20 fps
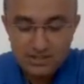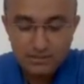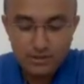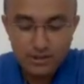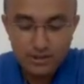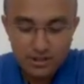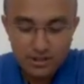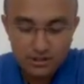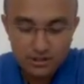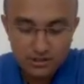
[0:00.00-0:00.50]
hep
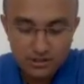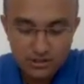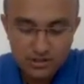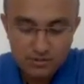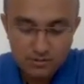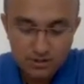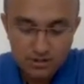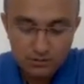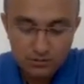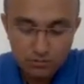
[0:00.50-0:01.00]
geniş
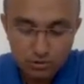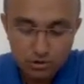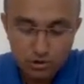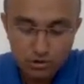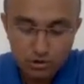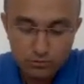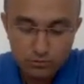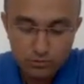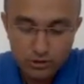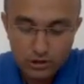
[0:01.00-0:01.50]
zamanla anlatırız.
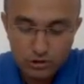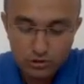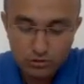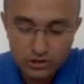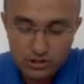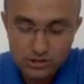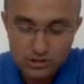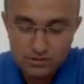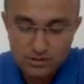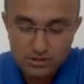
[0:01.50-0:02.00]
Bakın burada
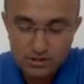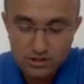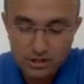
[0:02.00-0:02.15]
tomorrow